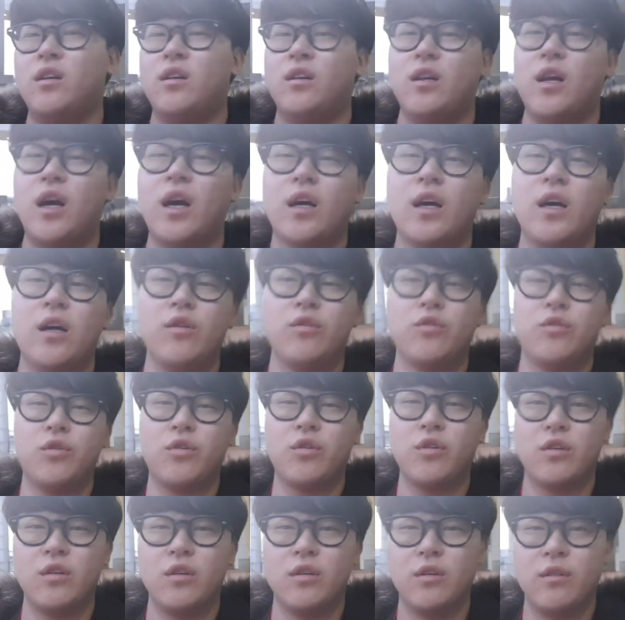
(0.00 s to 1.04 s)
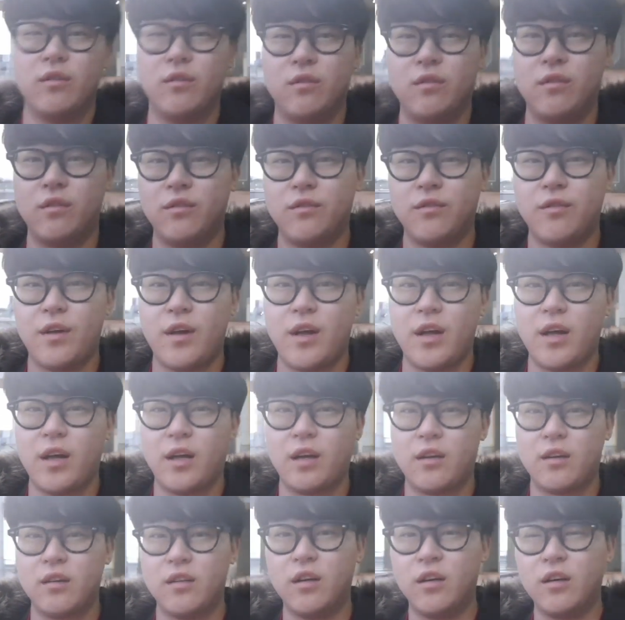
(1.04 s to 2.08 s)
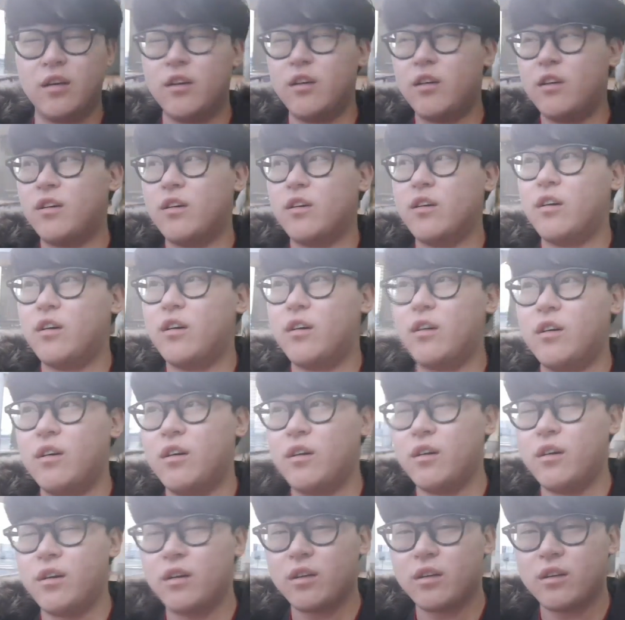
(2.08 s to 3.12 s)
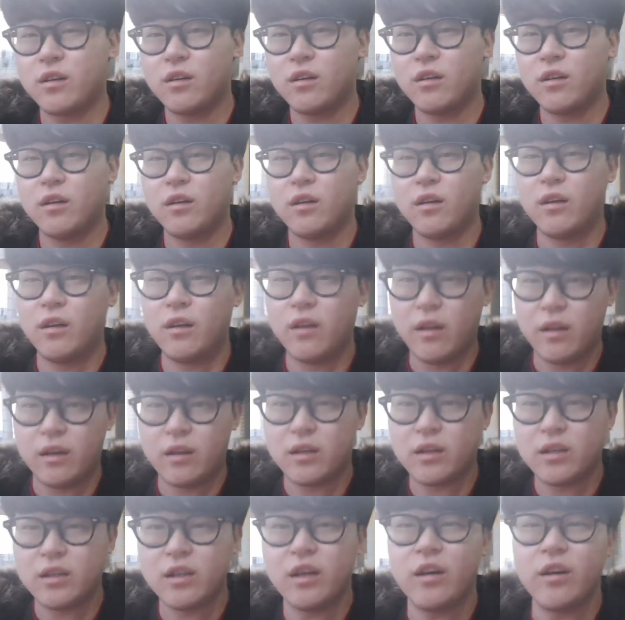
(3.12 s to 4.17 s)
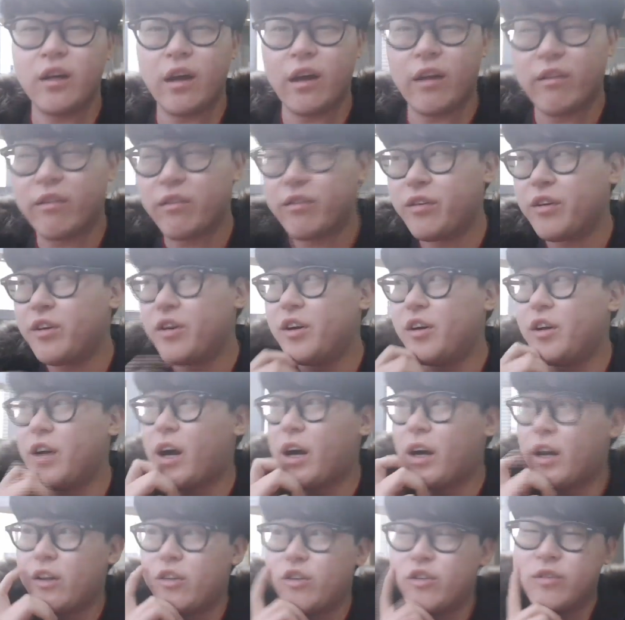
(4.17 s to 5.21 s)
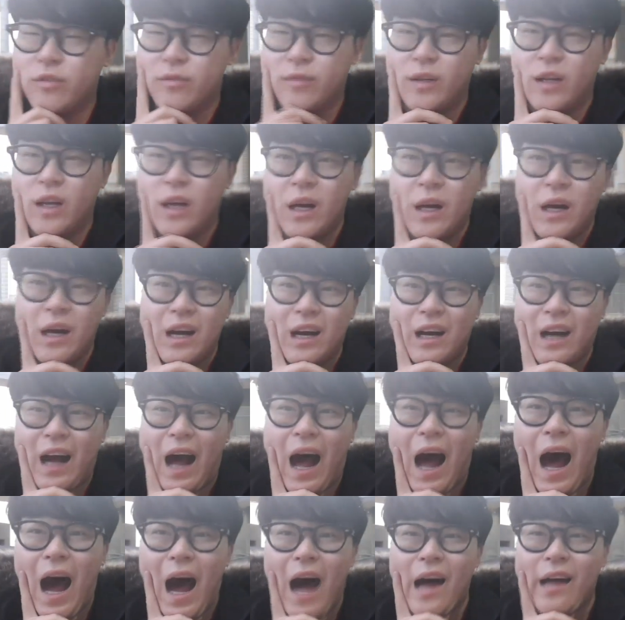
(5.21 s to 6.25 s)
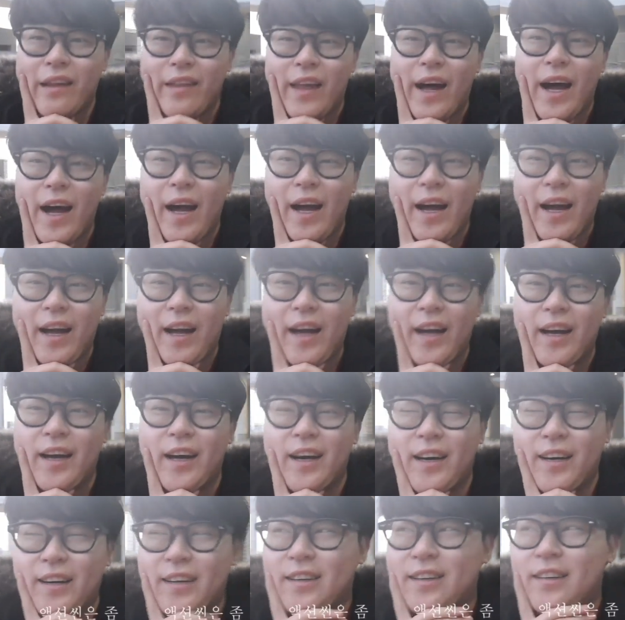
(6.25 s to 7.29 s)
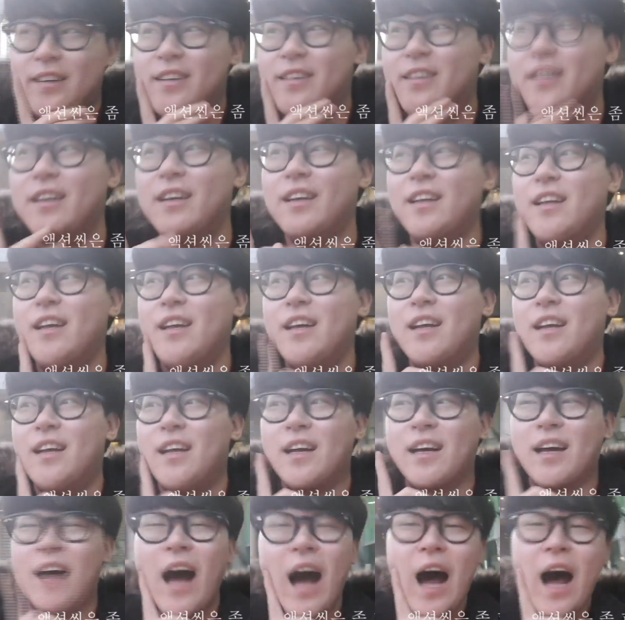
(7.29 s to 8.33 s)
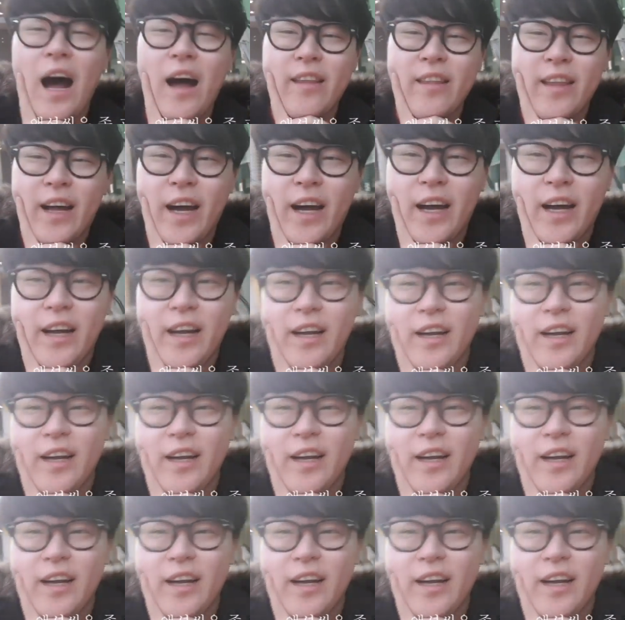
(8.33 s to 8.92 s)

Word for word: 약간 조금 왜 그런 거 그런 게 있어요 약간 좀가다 어, 가다